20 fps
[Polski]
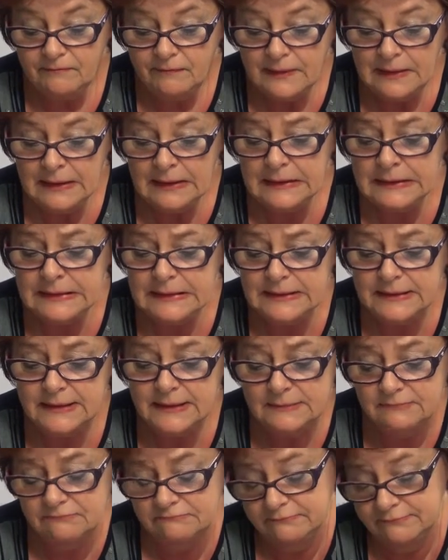Y,
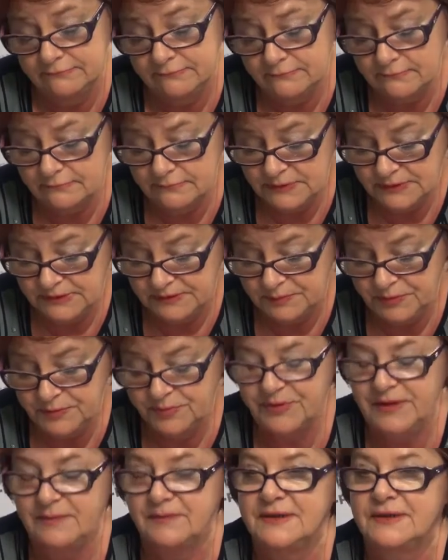
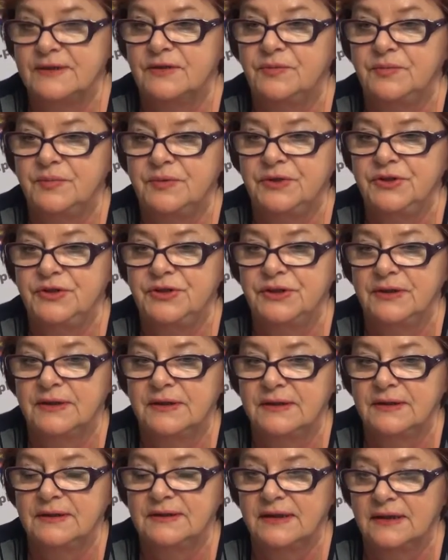spróbujemy zrobić
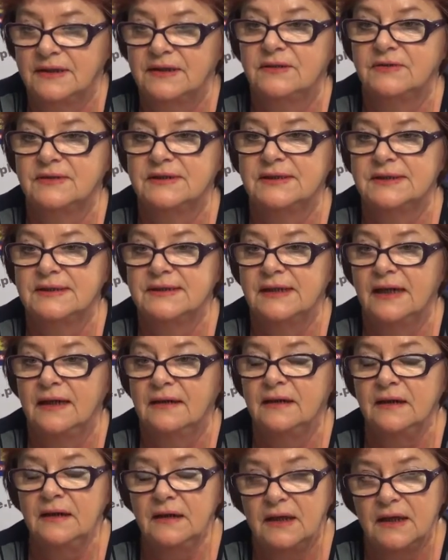e, takie
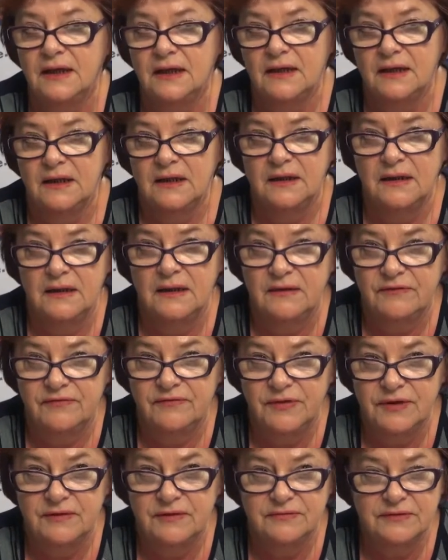rozeznanie. E, w
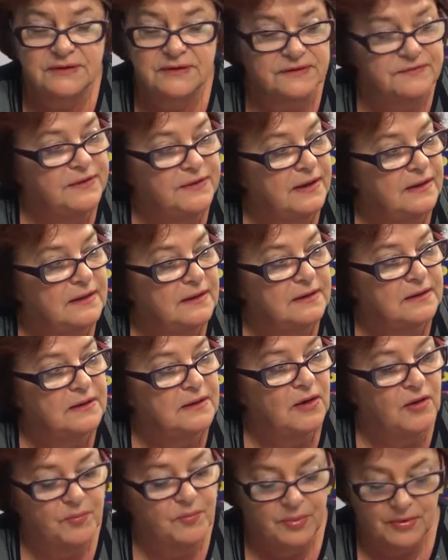województwie
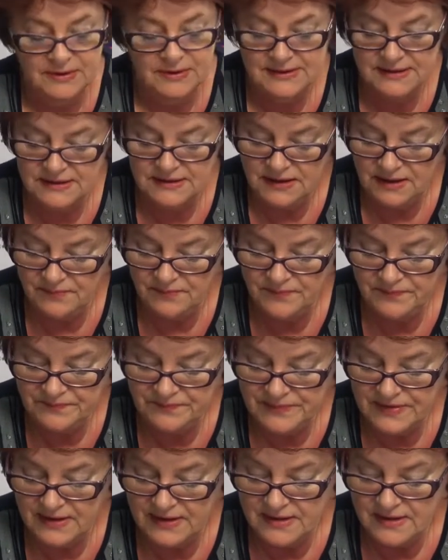e, opolskim
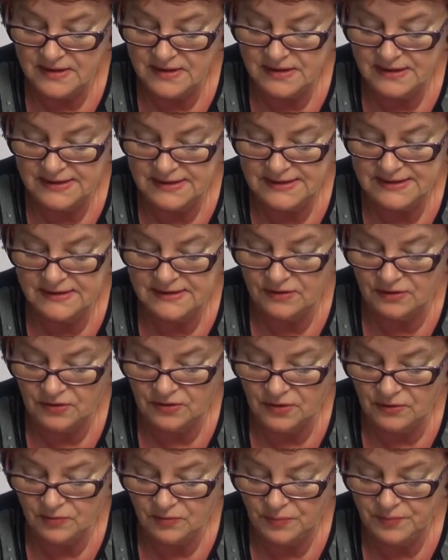y, jest
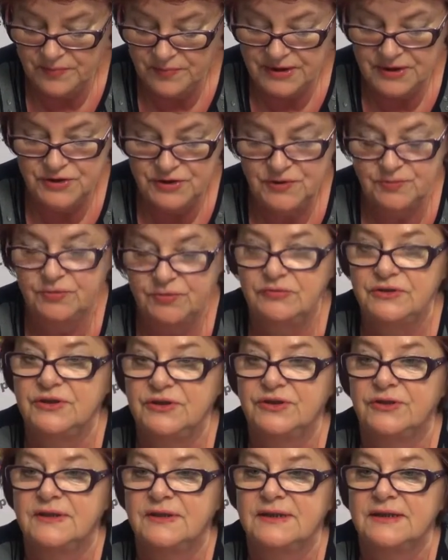około 5,5
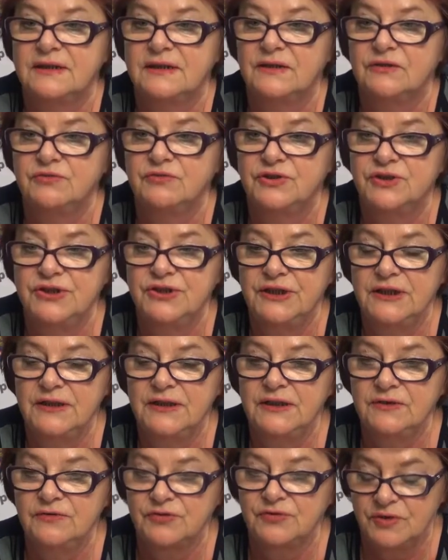tysiąca
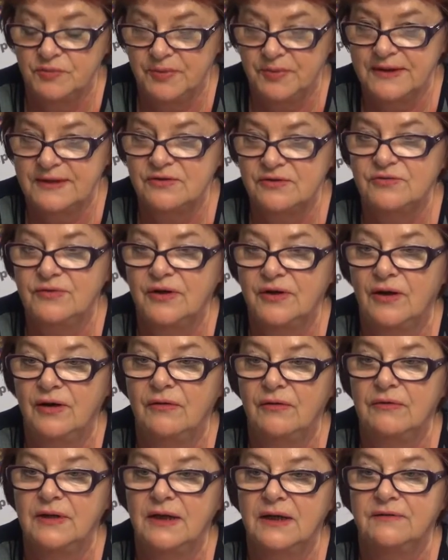nauczycieli, którzy
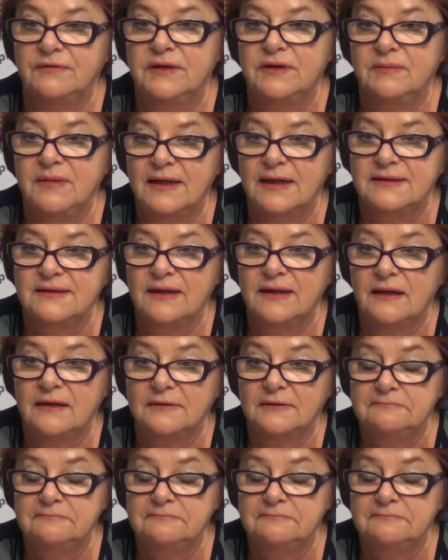pracują w gimnazjach.